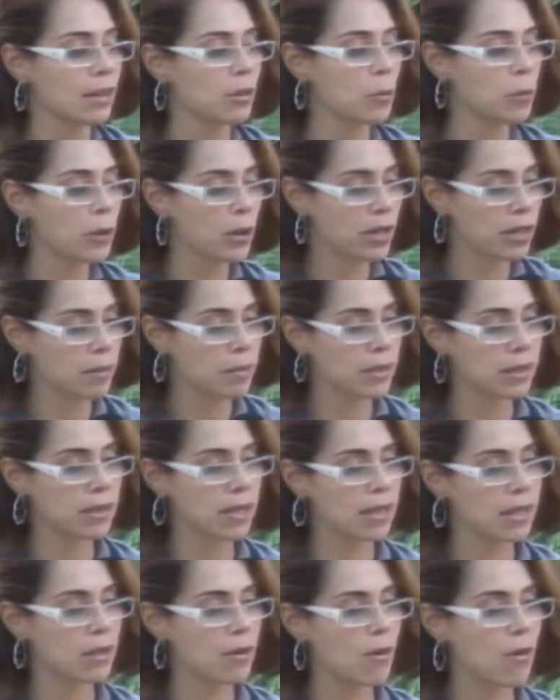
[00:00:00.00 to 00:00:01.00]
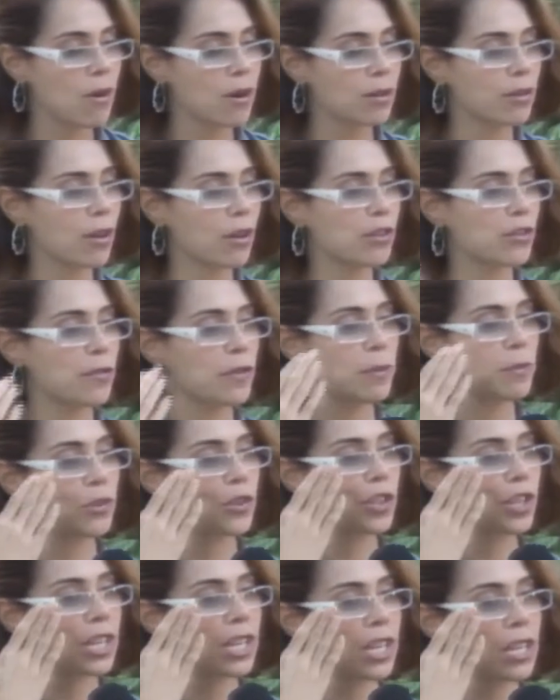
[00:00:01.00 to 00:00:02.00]
No programa anterior, nós
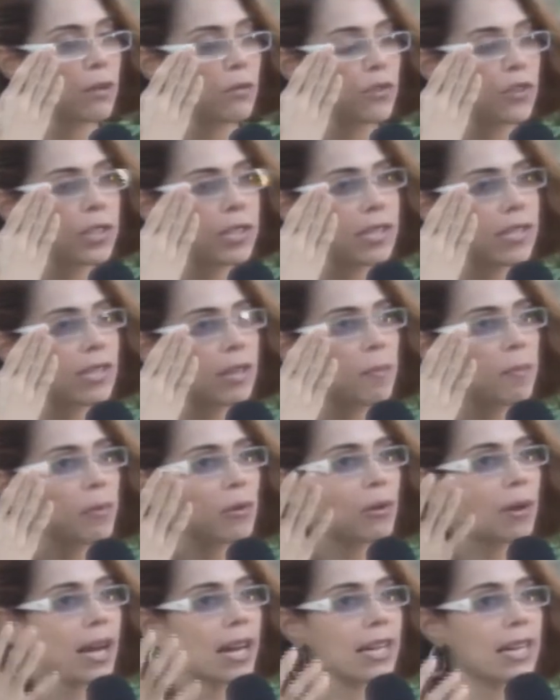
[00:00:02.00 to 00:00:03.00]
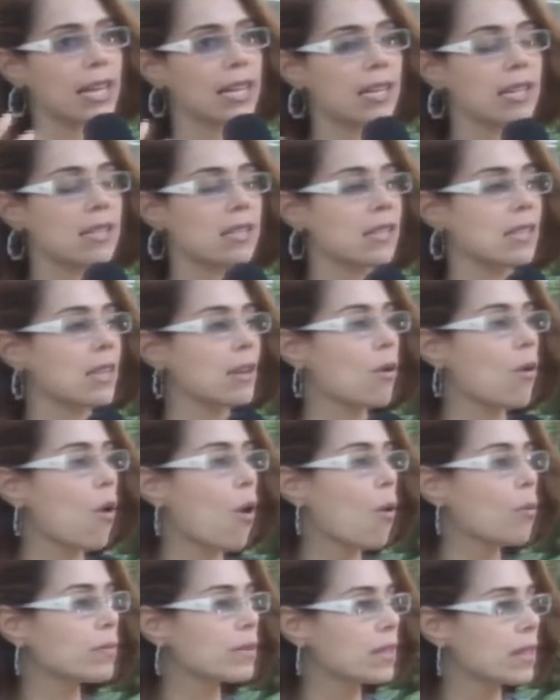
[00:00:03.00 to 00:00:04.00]
vimos que o discípulo é aquele que se
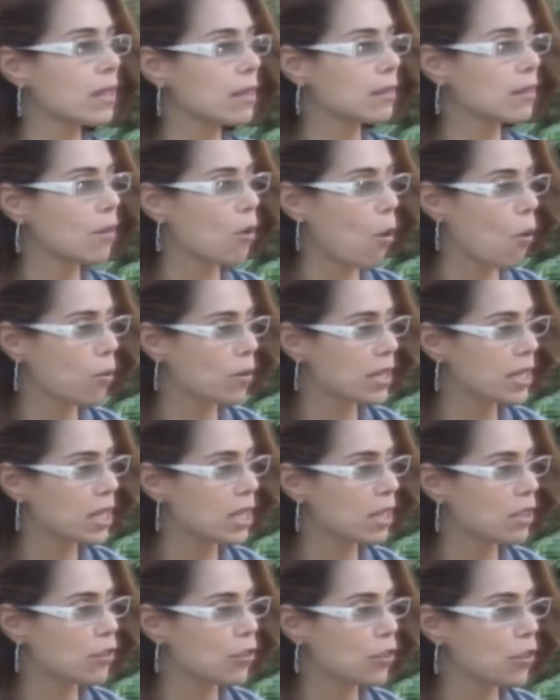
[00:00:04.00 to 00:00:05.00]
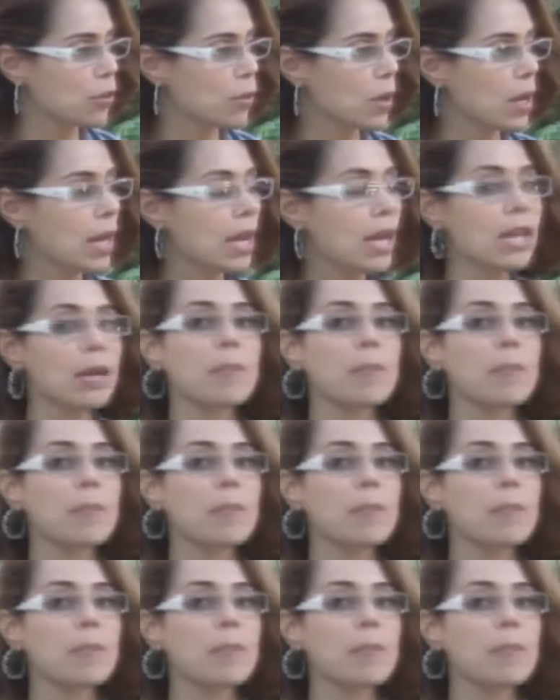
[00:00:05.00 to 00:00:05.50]
encontra com Cristo